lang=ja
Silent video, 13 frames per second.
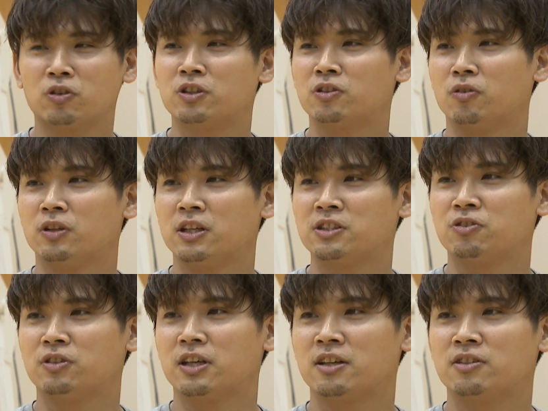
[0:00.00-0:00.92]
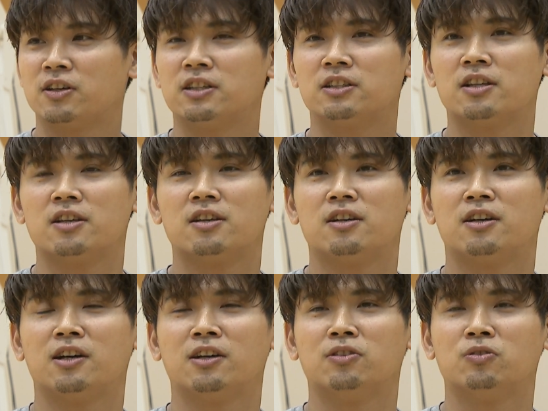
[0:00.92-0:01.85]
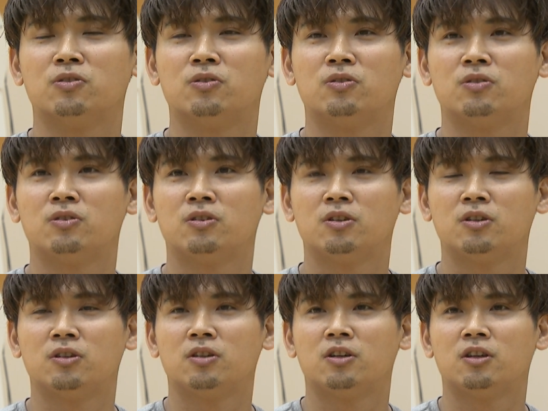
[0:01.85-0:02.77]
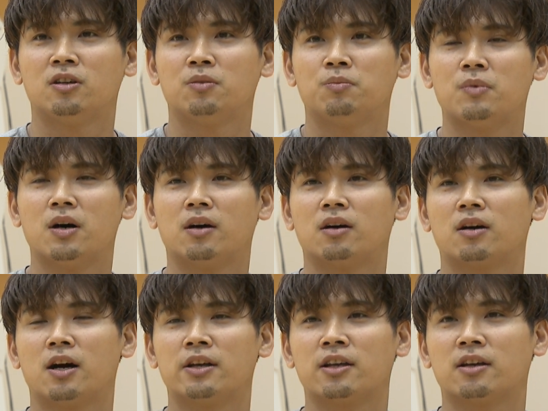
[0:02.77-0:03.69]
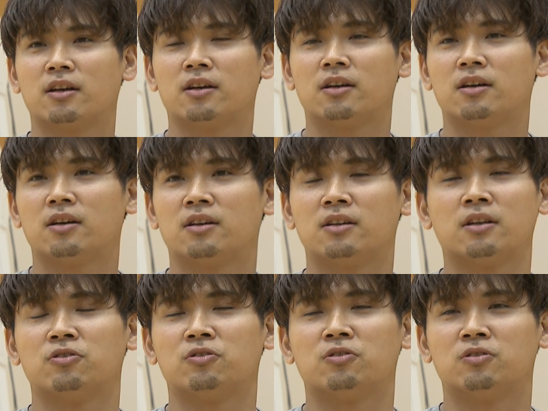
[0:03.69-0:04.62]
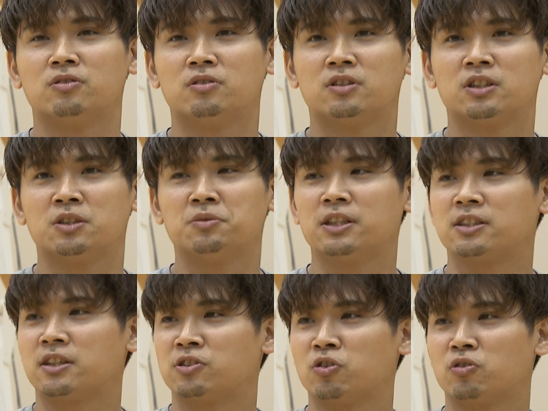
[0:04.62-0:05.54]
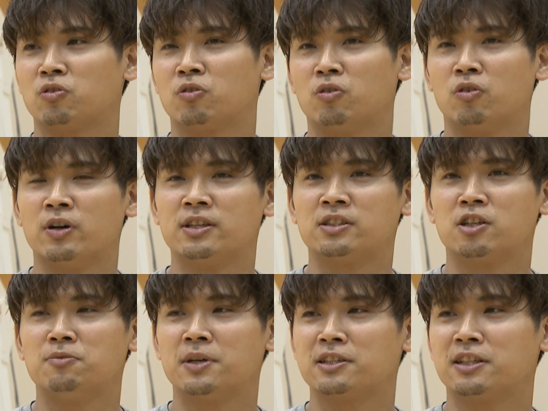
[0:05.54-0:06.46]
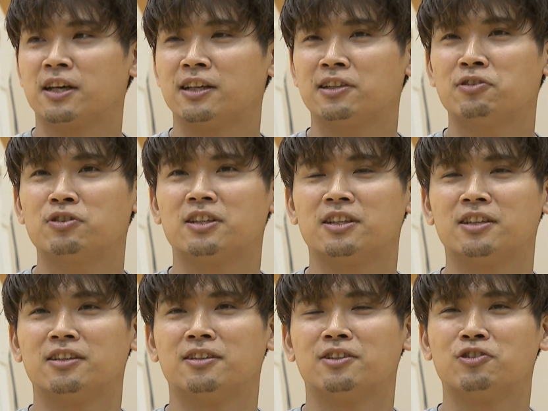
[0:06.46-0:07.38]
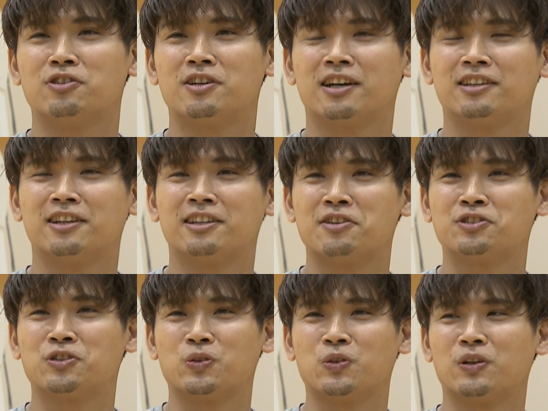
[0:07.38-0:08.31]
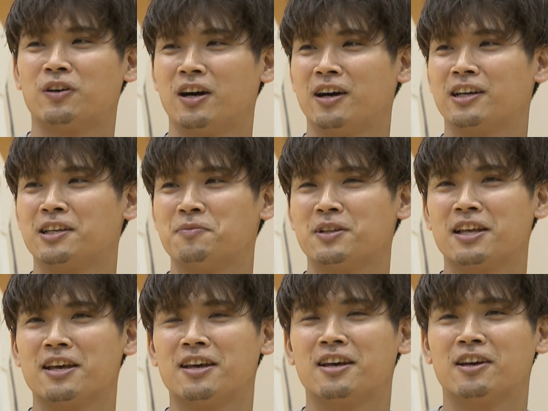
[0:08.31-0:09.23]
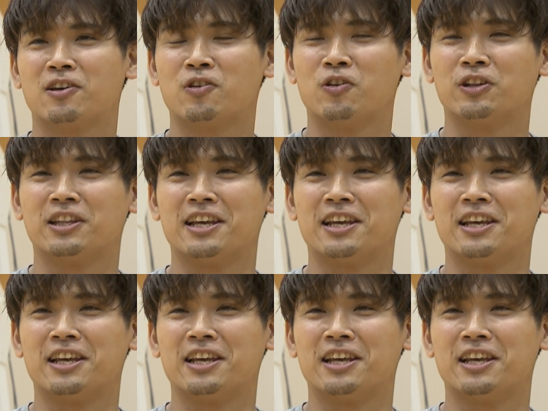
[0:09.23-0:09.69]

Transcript: 時と同じような役割であのまあ、相手あの自分たちがちょっとこうオフェンスがうまくいかない時によくわかんないタフショットとか決めてこれ